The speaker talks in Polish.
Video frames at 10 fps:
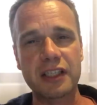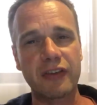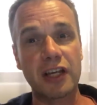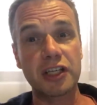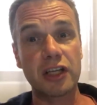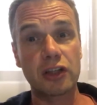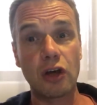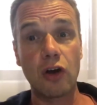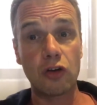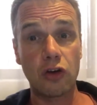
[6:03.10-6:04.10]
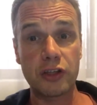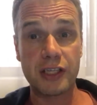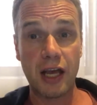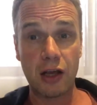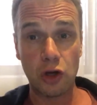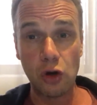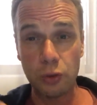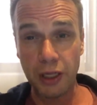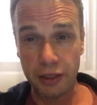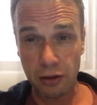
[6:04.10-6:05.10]
zawiera się do końca
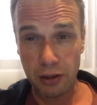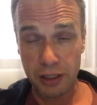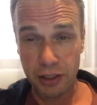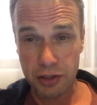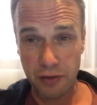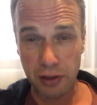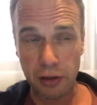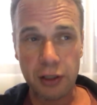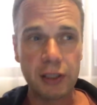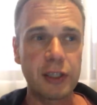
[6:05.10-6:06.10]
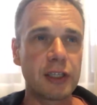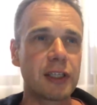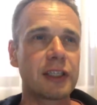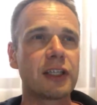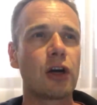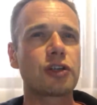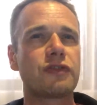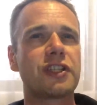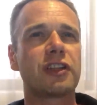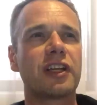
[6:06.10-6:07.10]
roku danego kalendarzowego. E,
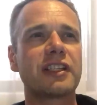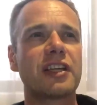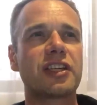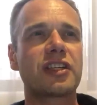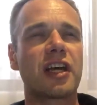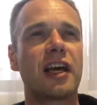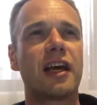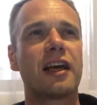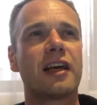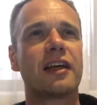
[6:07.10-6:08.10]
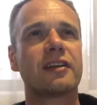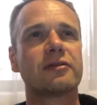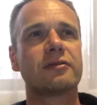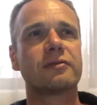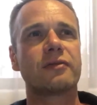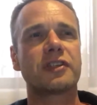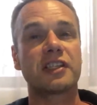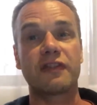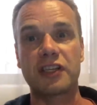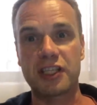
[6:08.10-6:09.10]
oczywiście to nie znaczy, że się
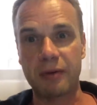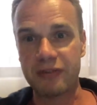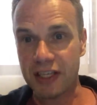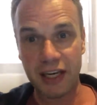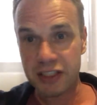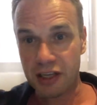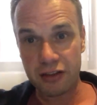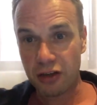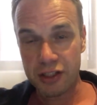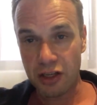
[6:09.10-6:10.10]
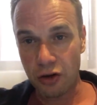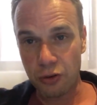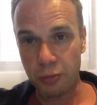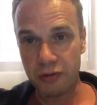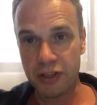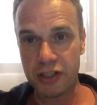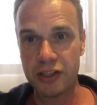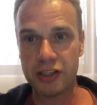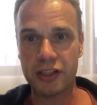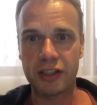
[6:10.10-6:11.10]
zawsze trzyma w sekrecie do końca roku pewne
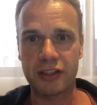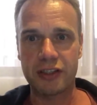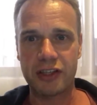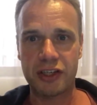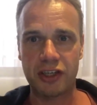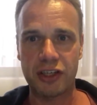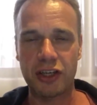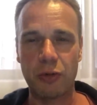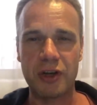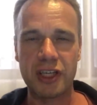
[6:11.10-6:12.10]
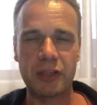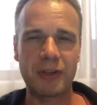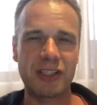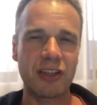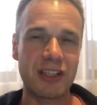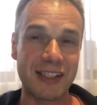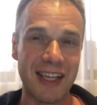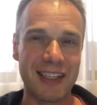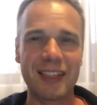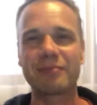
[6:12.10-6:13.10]
rzeczy i, i że się nikt nie ogłasza. Natomiast co do
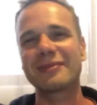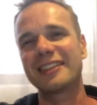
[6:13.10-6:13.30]
zasady,